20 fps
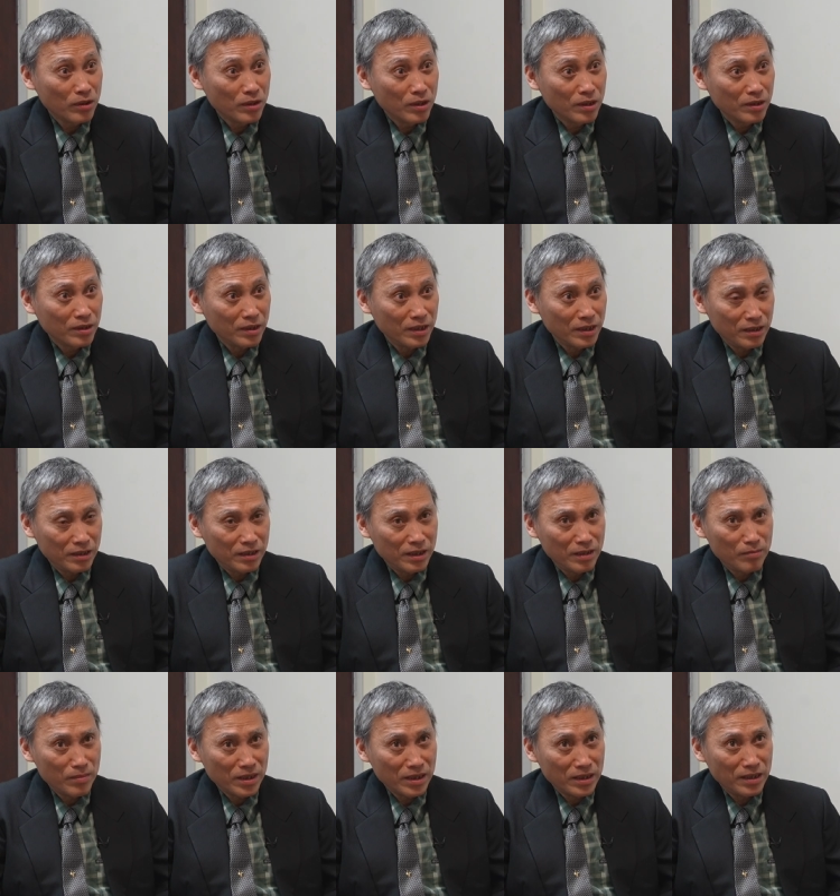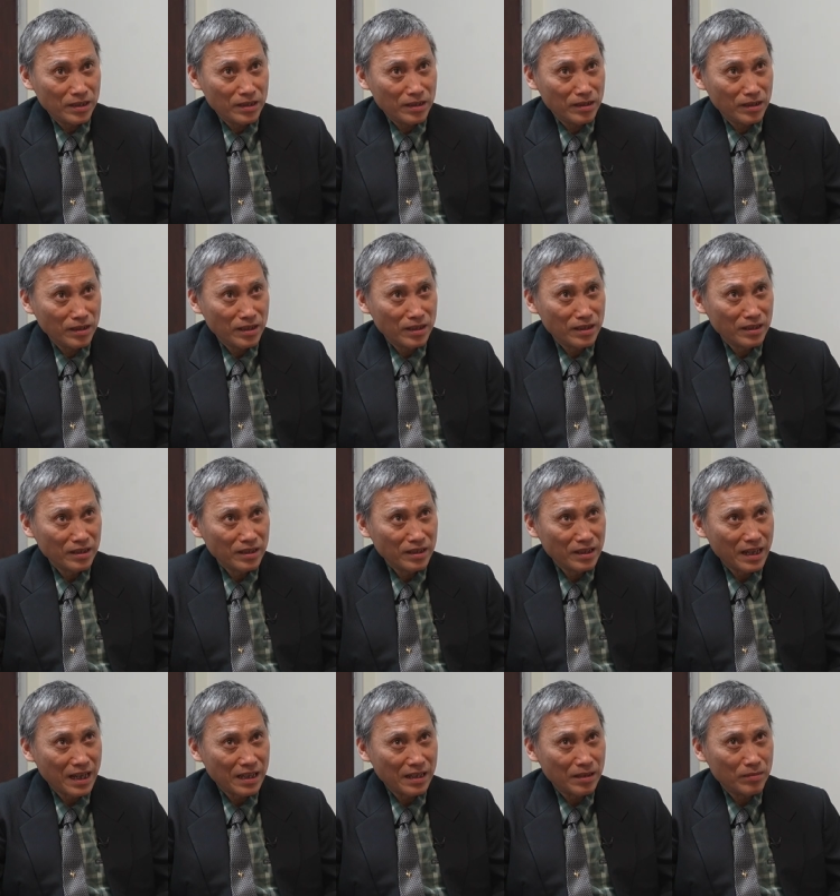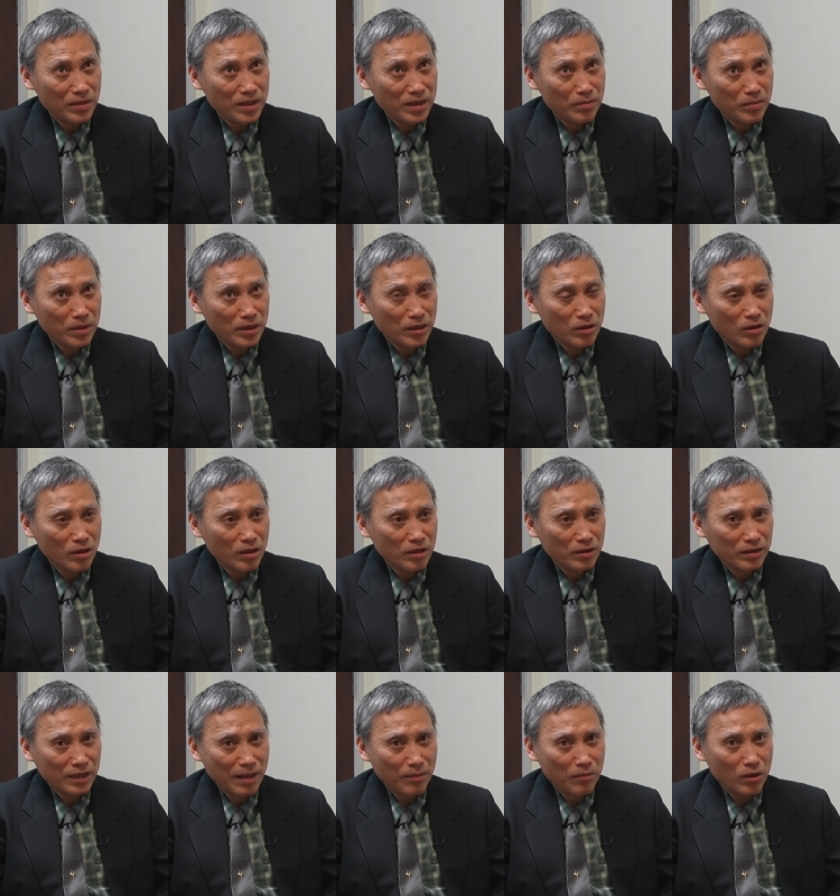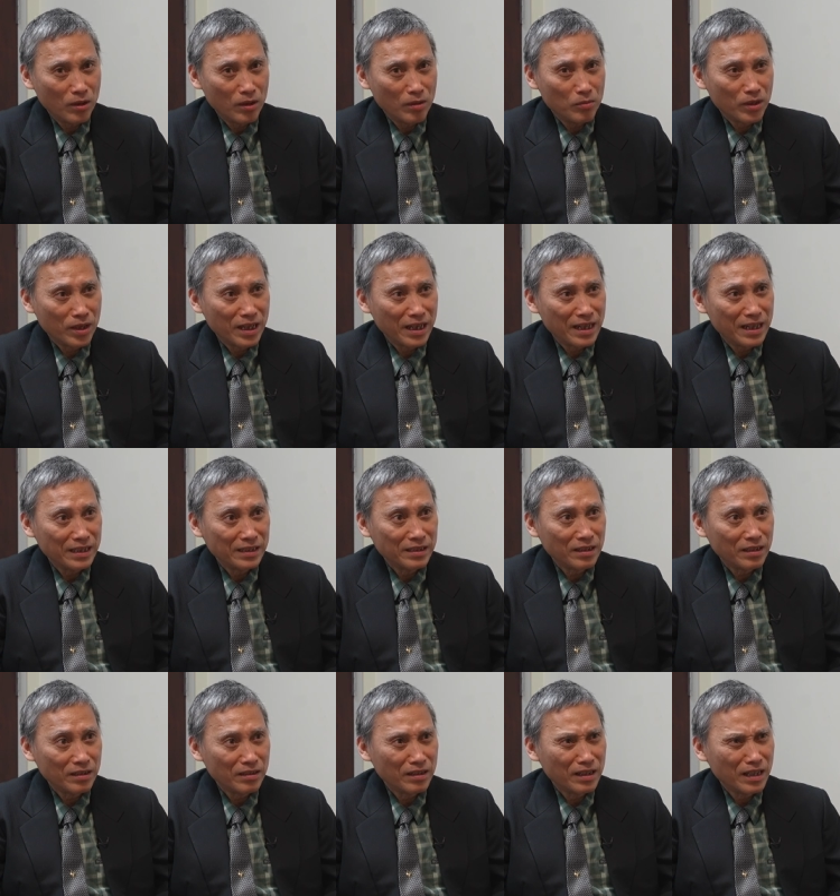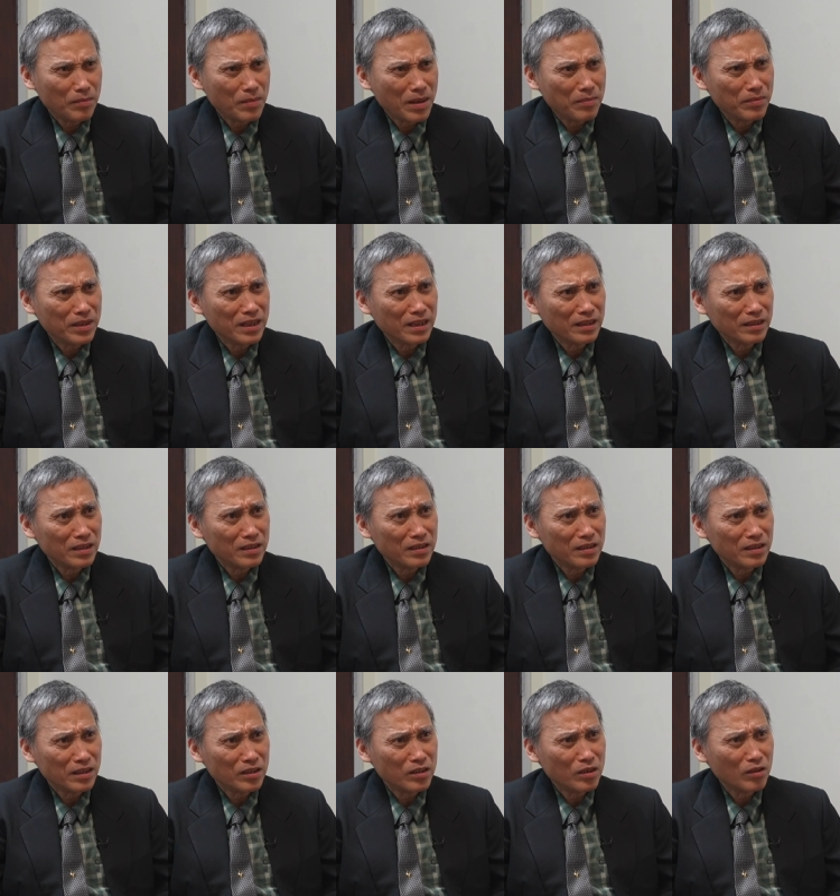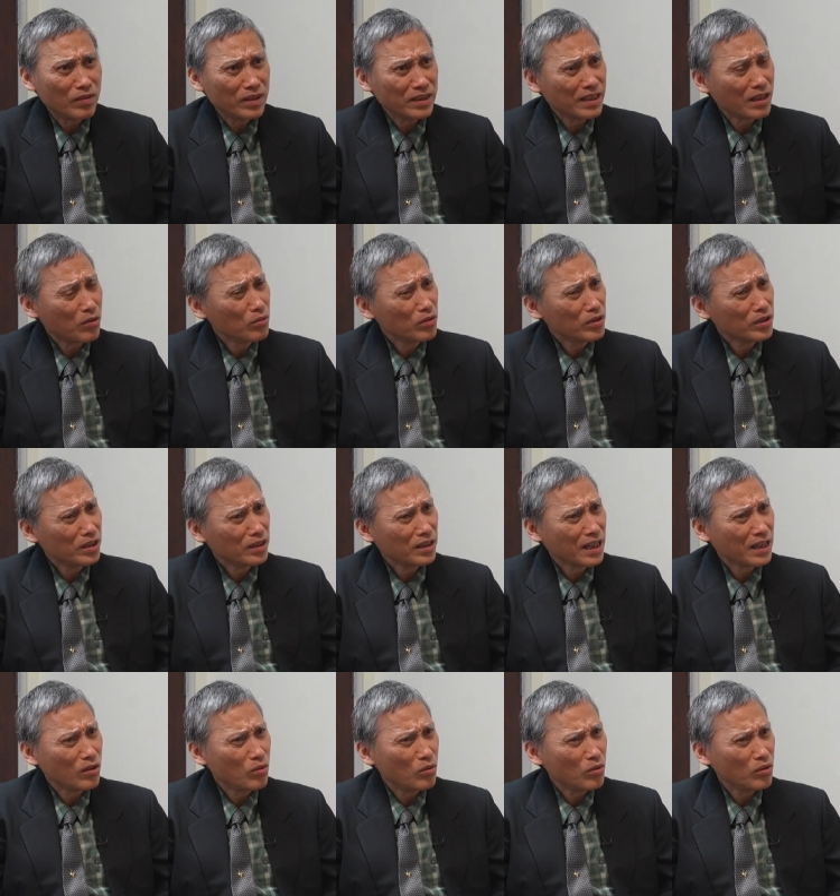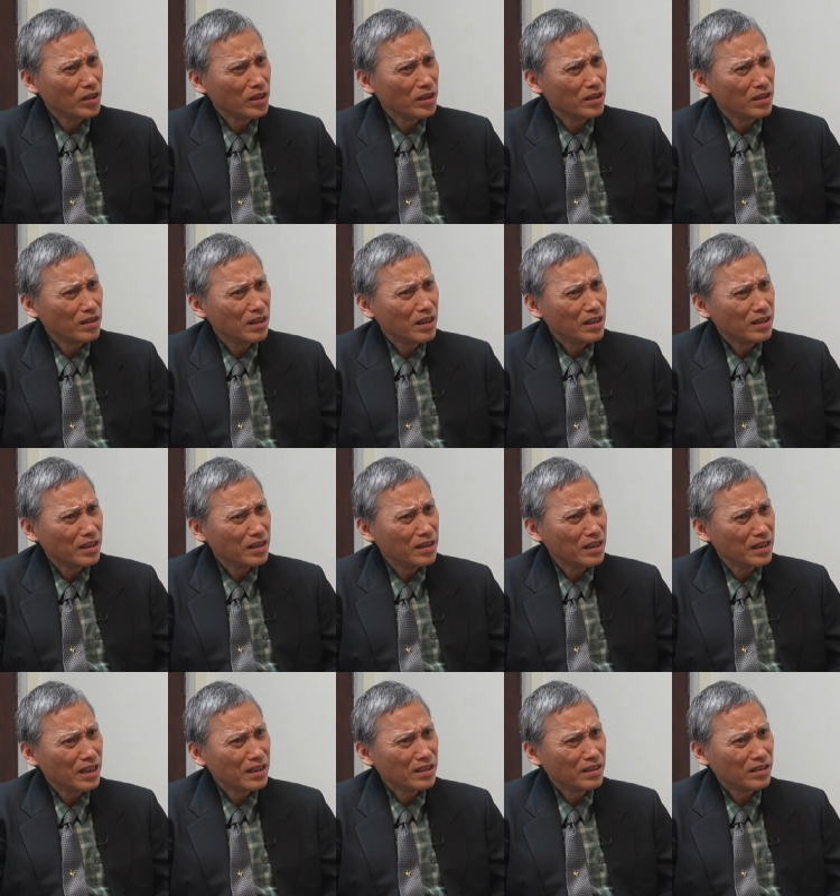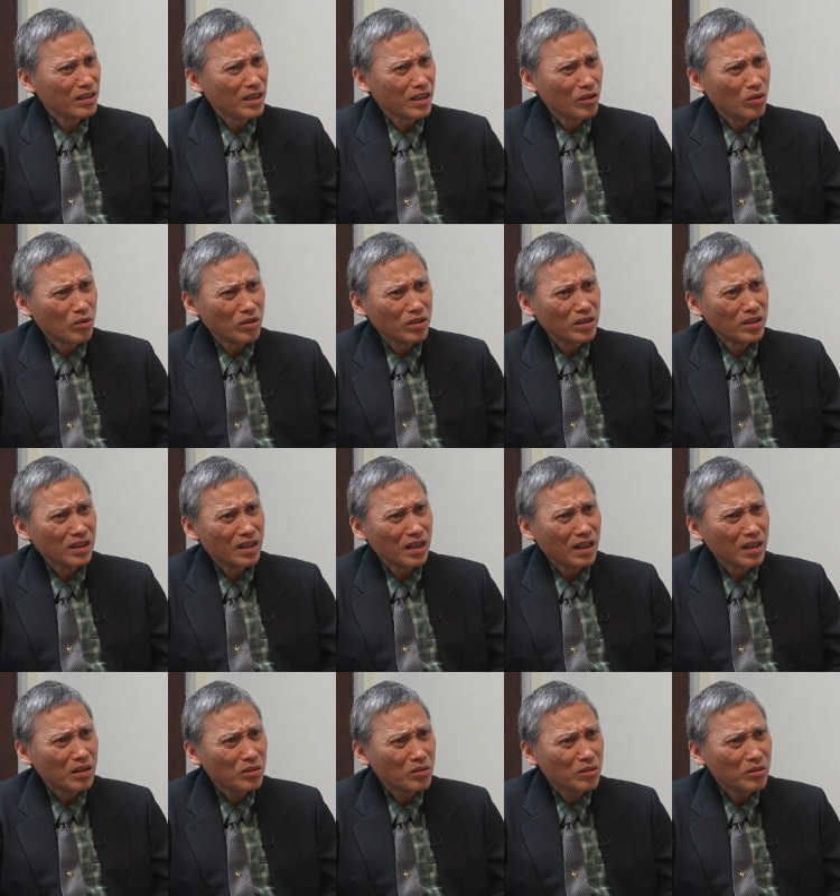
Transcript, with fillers: Dạ, vâng. Thì khi mà chị chứng kiến cái ngày bây giờ mình gọi là tạm gọi là một cái ngày lịch sử đến ngày 30 tháng 4 là trước và sau nó sẽ thay đổi thì chị nhìn thấy sự thay đổi như thế nào?